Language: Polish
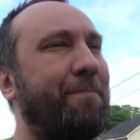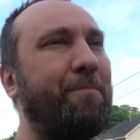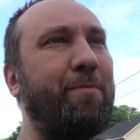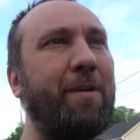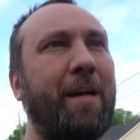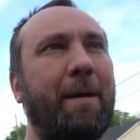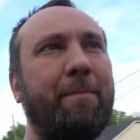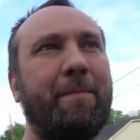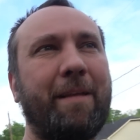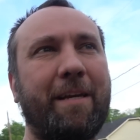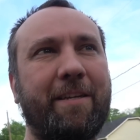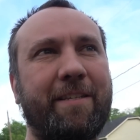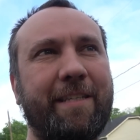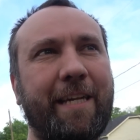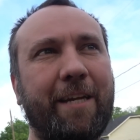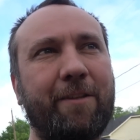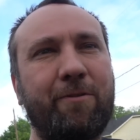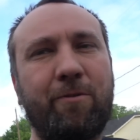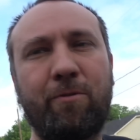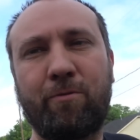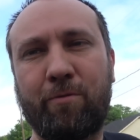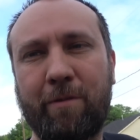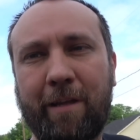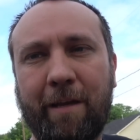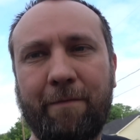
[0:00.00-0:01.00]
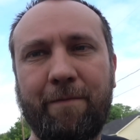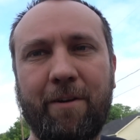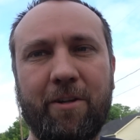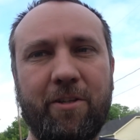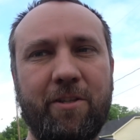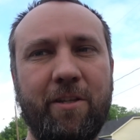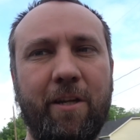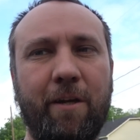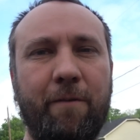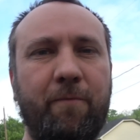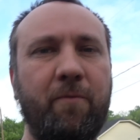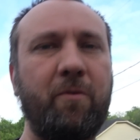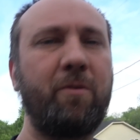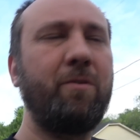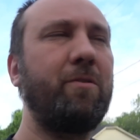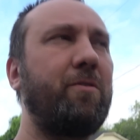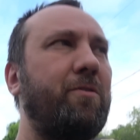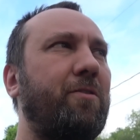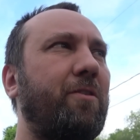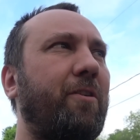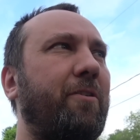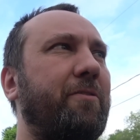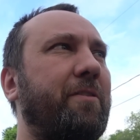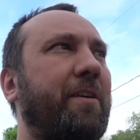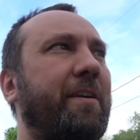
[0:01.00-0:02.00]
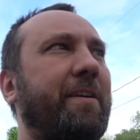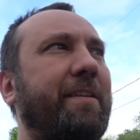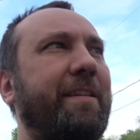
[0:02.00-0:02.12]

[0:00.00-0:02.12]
byłem na statku tutaj właśnie w Houston.